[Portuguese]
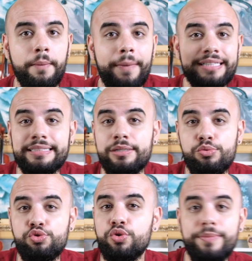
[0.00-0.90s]
mas
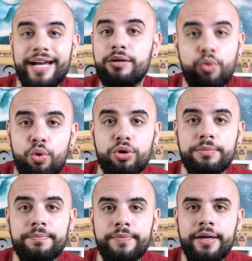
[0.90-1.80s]
não sobre a
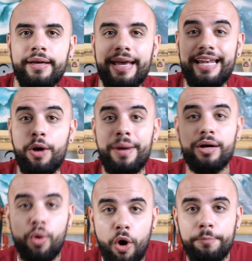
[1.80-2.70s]
cor ele é uma
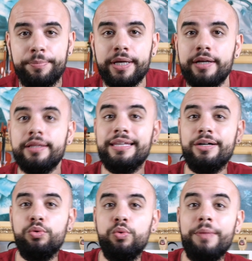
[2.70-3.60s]
cópia,
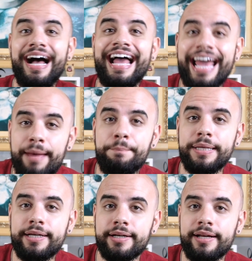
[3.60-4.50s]
não uma
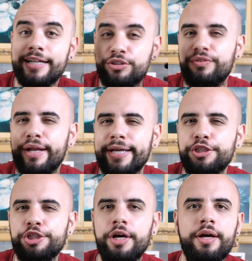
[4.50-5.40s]
réplica, é
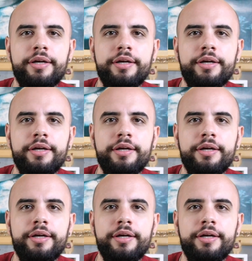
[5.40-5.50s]
diferente.